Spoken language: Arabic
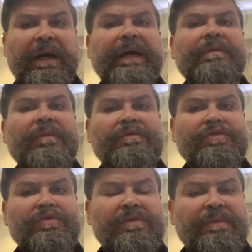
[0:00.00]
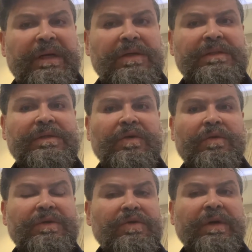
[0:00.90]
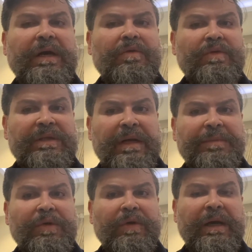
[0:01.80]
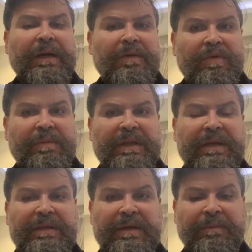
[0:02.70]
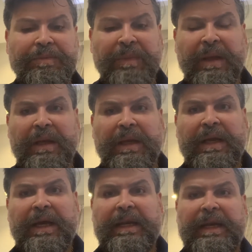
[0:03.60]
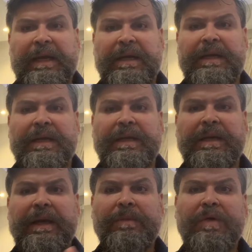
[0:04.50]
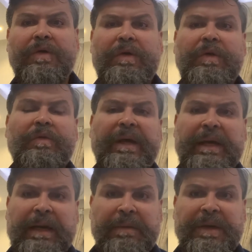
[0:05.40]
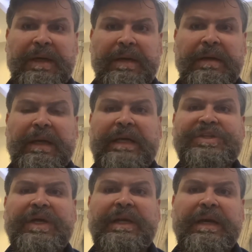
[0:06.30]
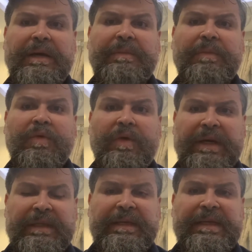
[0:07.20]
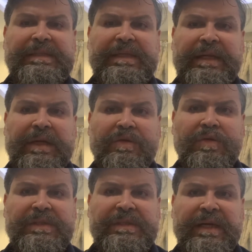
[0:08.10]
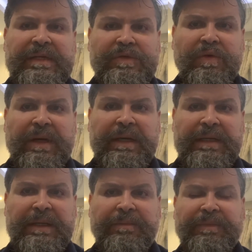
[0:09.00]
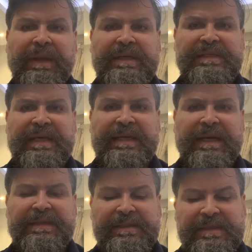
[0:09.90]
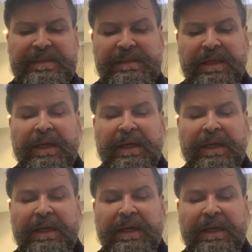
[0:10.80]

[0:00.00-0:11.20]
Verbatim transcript: غير موجود بالرز والذره والتابيوكا والبطاطا هلا آه، كبرغل هو القمح اذا آه، ممنوع عند الناس اللي عندهم داء زلاقي سيلياك ديزيز